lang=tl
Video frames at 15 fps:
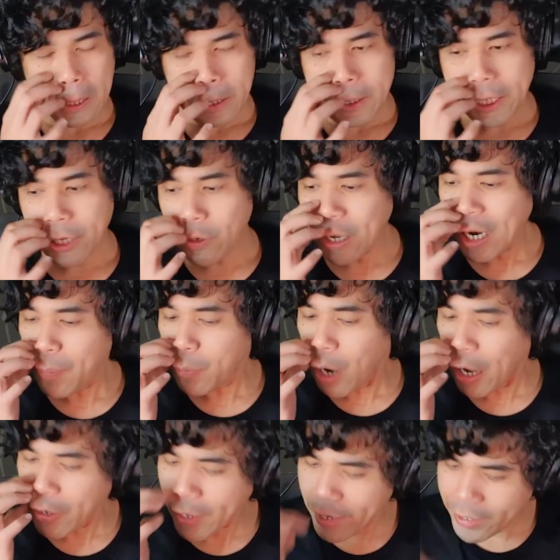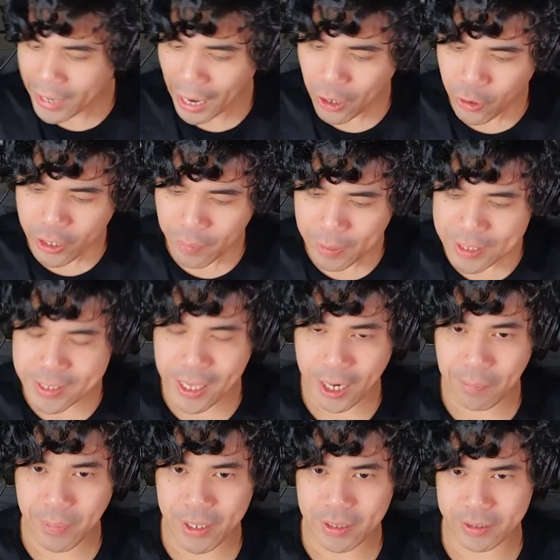Hindi ko alam kung ano hinalo ni
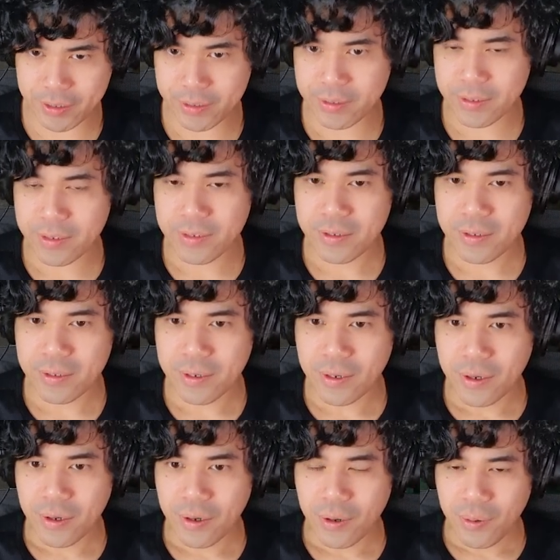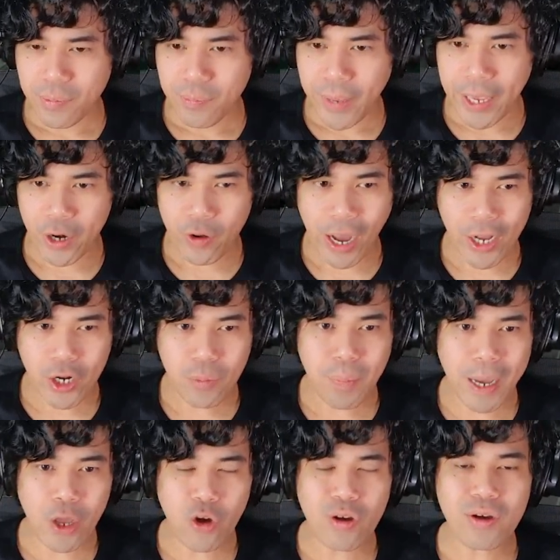Mr. Meat. Pero ano ba
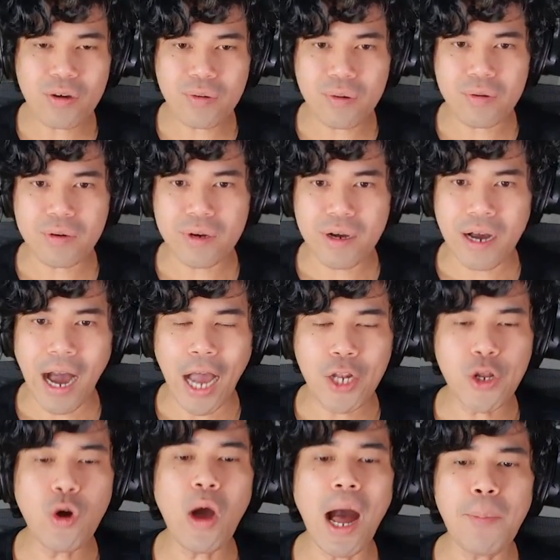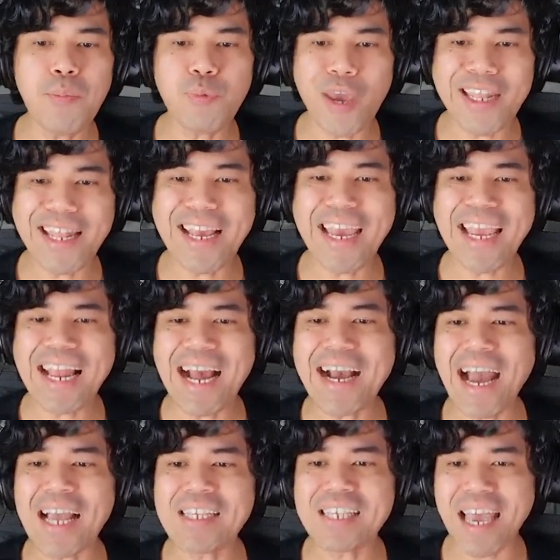yung ano ang pwedeng
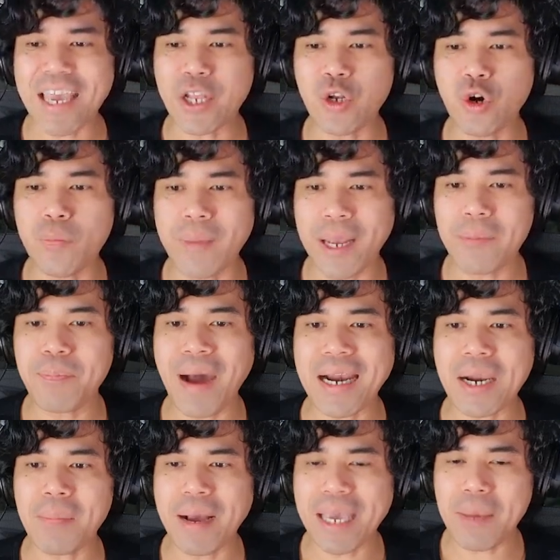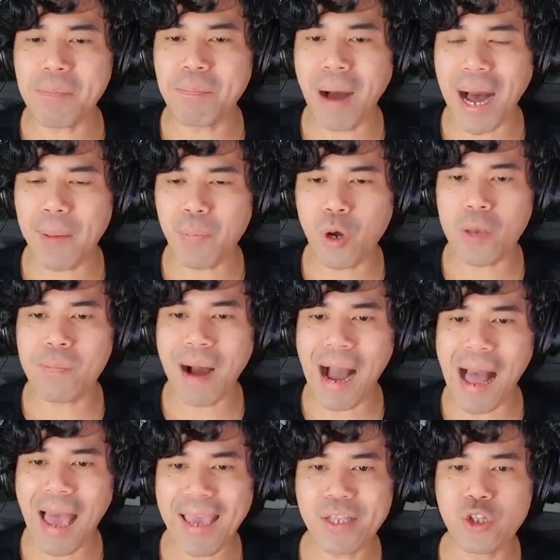ilagay sa inumin para maging baboy mga
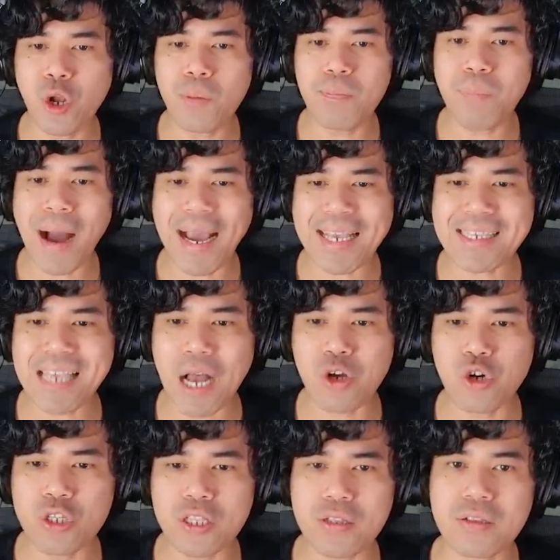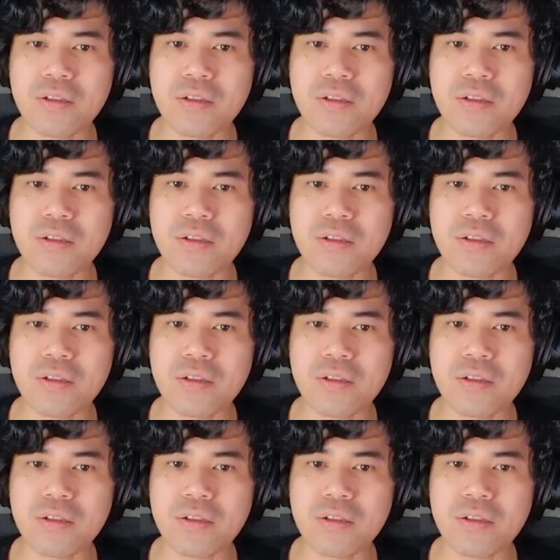idol? Pakisagot.